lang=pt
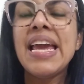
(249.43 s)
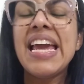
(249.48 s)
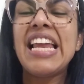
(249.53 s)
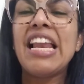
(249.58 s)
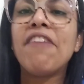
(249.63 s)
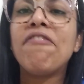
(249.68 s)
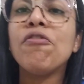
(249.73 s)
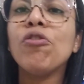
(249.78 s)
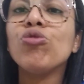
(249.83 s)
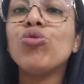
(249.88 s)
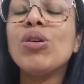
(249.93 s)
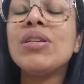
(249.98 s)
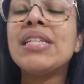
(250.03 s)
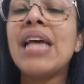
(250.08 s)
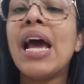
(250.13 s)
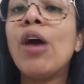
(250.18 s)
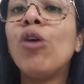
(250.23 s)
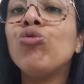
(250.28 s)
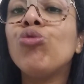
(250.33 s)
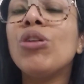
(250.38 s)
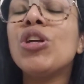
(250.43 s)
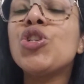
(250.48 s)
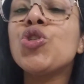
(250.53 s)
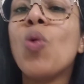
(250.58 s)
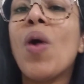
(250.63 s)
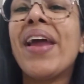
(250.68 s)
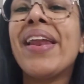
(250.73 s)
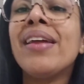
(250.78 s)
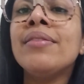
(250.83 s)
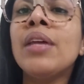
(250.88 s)
Ele afrontou Israel durante
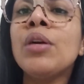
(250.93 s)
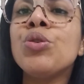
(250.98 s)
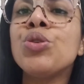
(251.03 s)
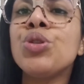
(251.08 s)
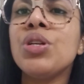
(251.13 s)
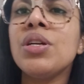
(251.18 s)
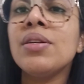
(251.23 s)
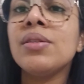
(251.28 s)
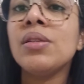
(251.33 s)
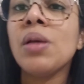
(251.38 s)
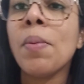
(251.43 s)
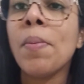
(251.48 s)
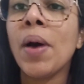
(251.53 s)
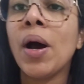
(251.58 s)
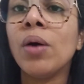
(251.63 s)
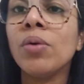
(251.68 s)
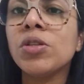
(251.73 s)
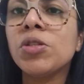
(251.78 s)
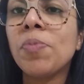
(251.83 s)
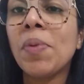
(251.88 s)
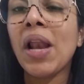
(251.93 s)
40 dias, irmãos.